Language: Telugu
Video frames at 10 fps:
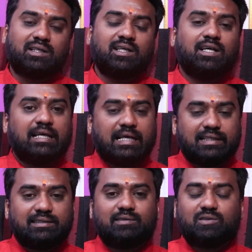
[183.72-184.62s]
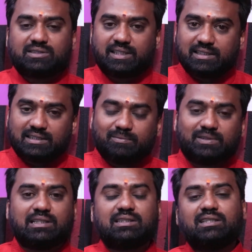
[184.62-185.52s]
వారు అయితే ఒకసారి
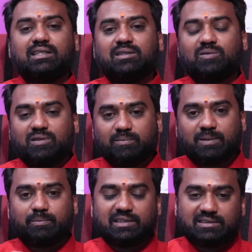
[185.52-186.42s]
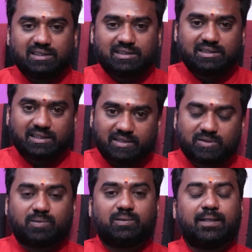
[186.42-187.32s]
జన్మజాతకాన్ని కూడా మనం పరిశీలన
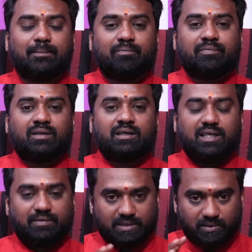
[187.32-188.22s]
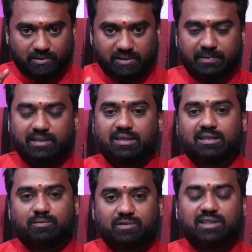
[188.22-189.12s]
చేసుకొని ఏమైనా దోష
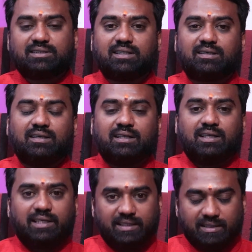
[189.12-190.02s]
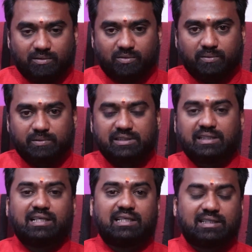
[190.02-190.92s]
పరిహారం ఉందా సార్ ఏదైనా హోమం
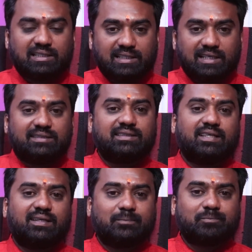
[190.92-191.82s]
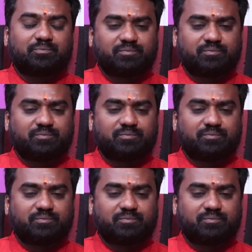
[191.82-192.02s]
చేయాలా ఏదైనా దానం చేయాలా